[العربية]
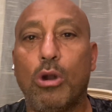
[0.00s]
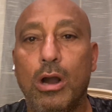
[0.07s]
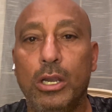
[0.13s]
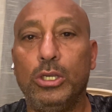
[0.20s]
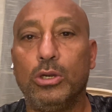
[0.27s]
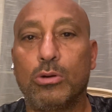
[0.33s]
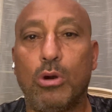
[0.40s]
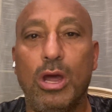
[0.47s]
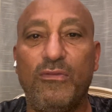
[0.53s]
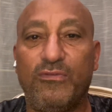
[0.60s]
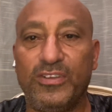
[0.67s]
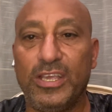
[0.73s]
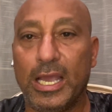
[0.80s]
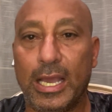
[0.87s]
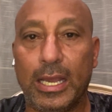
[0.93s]
يقال
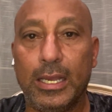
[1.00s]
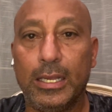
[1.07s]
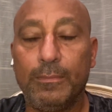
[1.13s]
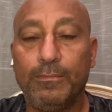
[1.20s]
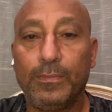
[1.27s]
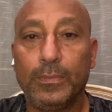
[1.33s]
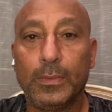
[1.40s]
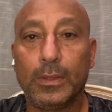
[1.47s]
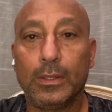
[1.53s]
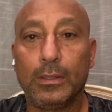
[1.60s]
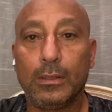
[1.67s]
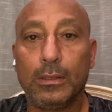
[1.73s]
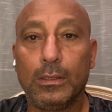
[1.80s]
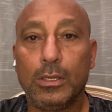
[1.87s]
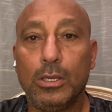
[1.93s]
فيها
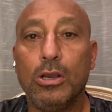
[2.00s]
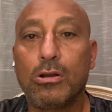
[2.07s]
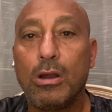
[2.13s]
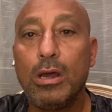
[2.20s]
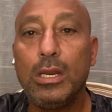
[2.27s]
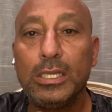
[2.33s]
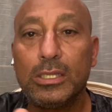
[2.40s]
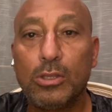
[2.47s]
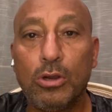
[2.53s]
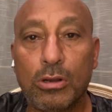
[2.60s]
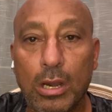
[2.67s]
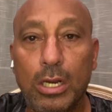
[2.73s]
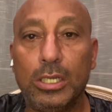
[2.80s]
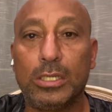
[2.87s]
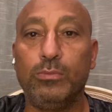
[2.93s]
اقاله
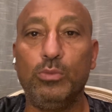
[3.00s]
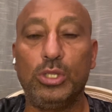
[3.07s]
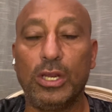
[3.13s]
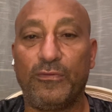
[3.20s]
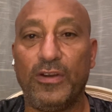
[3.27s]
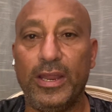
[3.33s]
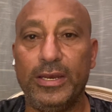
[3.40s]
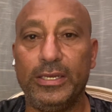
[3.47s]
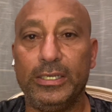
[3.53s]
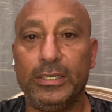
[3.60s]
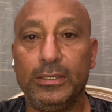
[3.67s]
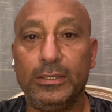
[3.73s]
اقاله مدير فني